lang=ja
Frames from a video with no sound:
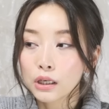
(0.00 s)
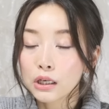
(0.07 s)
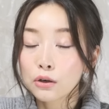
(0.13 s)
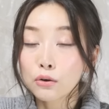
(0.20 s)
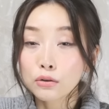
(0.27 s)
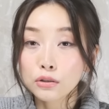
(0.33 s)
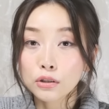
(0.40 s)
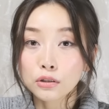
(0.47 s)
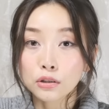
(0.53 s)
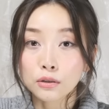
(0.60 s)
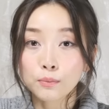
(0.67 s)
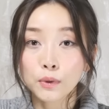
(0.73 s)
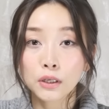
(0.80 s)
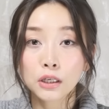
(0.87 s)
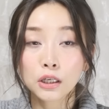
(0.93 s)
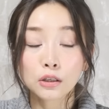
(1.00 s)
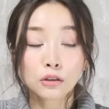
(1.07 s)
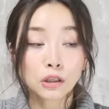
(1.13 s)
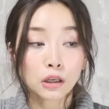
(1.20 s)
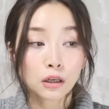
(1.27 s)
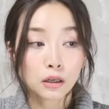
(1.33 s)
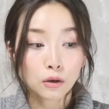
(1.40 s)
1個ずつ
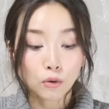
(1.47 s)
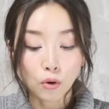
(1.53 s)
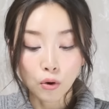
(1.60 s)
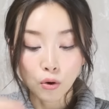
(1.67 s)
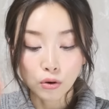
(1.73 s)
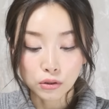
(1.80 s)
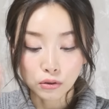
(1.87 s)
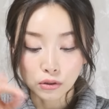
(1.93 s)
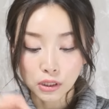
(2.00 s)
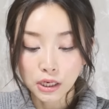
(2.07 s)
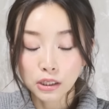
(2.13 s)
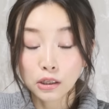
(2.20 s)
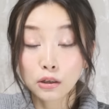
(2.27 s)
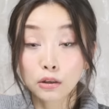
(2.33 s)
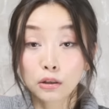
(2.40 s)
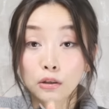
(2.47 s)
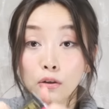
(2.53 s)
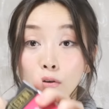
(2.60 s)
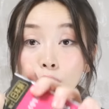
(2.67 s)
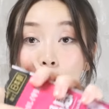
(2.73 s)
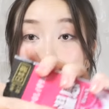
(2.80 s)
ビニールで包装されてるっていうより